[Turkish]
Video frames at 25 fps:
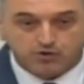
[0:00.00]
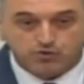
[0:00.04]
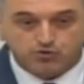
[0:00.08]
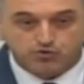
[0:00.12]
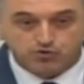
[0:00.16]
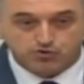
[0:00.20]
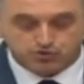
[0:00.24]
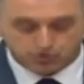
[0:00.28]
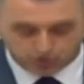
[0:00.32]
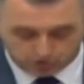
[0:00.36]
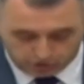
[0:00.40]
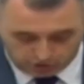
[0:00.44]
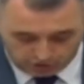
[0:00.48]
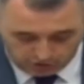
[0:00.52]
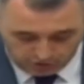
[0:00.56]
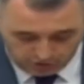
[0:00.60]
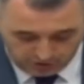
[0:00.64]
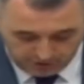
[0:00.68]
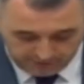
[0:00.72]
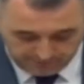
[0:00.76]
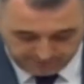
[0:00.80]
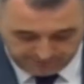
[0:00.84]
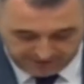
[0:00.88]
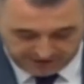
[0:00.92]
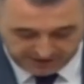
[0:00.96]
huzuru
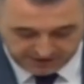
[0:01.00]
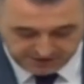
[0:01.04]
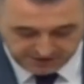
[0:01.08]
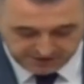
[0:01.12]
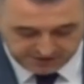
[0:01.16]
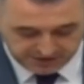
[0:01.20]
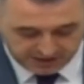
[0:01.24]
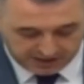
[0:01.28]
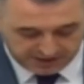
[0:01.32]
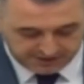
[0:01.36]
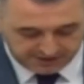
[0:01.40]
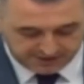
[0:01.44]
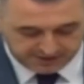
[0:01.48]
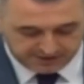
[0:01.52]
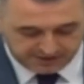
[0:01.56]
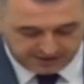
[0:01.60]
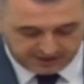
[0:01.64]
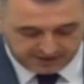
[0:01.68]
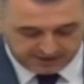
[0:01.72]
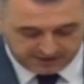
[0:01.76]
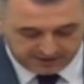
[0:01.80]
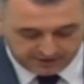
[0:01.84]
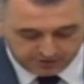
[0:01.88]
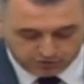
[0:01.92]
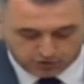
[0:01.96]
ve insani
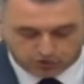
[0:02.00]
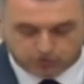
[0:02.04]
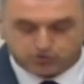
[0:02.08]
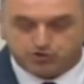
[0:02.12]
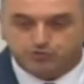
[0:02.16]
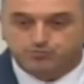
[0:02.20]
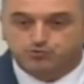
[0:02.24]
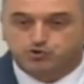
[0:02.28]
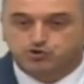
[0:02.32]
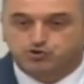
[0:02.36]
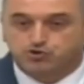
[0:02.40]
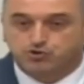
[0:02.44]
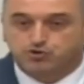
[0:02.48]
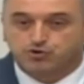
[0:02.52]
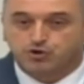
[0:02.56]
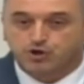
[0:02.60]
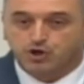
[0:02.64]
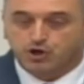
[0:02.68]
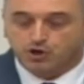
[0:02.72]
değerleri götürmüştür.